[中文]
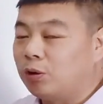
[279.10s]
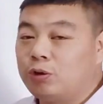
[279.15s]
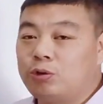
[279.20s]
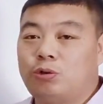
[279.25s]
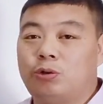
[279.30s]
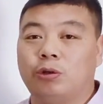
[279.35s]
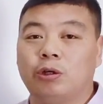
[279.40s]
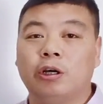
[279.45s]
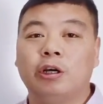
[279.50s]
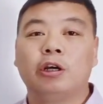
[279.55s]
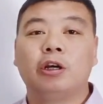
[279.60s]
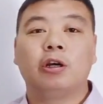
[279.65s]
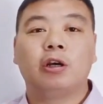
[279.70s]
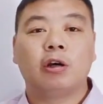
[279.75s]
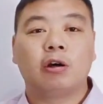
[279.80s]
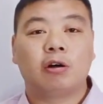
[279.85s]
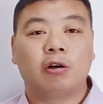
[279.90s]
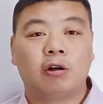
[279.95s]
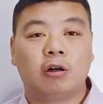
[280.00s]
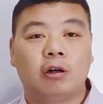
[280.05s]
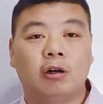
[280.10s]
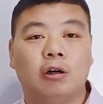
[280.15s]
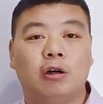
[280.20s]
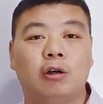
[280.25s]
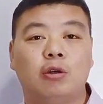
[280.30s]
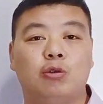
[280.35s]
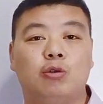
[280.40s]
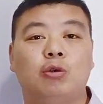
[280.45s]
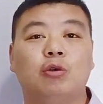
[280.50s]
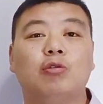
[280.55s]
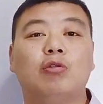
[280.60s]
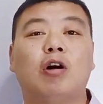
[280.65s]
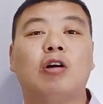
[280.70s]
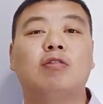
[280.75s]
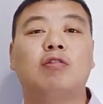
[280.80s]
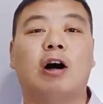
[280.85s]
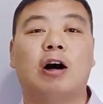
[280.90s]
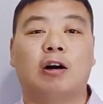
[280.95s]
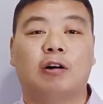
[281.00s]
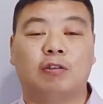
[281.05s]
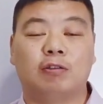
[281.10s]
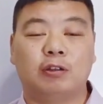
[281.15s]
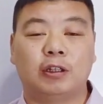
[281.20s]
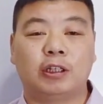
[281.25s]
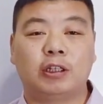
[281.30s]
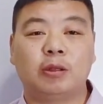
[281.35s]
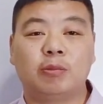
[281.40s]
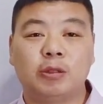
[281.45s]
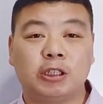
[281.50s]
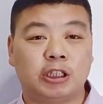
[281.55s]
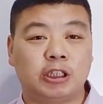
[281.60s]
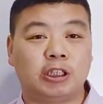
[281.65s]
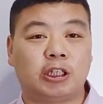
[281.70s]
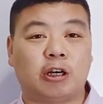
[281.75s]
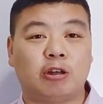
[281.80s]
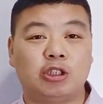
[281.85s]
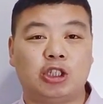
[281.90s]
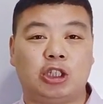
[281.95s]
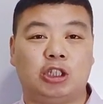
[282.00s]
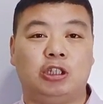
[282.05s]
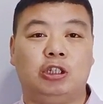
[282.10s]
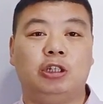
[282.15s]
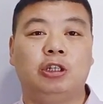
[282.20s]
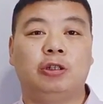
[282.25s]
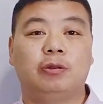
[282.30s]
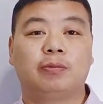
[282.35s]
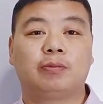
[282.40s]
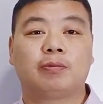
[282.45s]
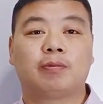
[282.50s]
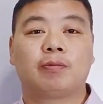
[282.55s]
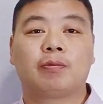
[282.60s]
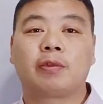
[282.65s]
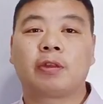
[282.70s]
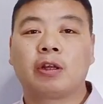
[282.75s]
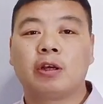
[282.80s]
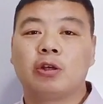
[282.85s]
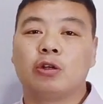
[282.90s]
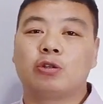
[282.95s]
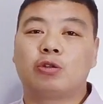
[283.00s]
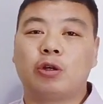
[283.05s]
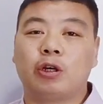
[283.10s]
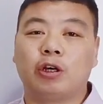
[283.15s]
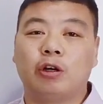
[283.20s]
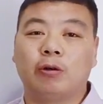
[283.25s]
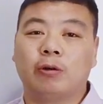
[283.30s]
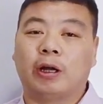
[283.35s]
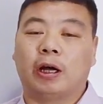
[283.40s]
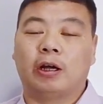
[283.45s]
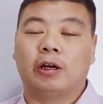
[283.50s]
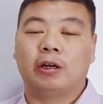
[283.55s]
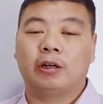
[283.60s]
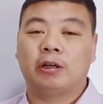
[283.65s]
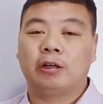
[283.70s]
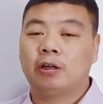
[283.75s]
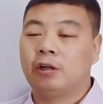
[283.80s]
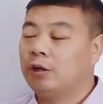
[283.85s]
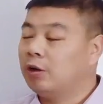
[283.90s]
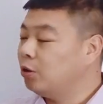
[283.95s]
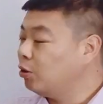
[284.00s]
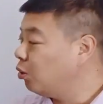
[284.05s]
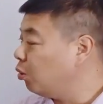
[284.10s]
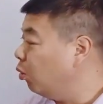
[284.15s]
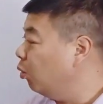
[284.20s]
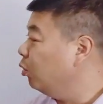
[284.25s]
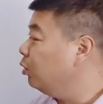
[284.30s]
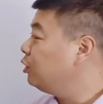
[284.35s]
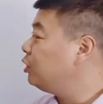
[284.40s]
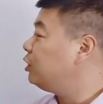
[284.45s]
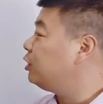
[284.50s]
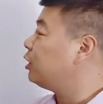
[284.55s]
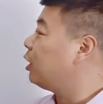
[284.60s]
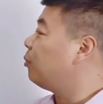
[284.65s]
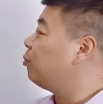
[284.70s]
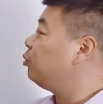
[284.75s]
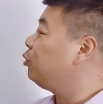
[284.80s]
去，循环往复了这么几招棋。最后呢，红棋他不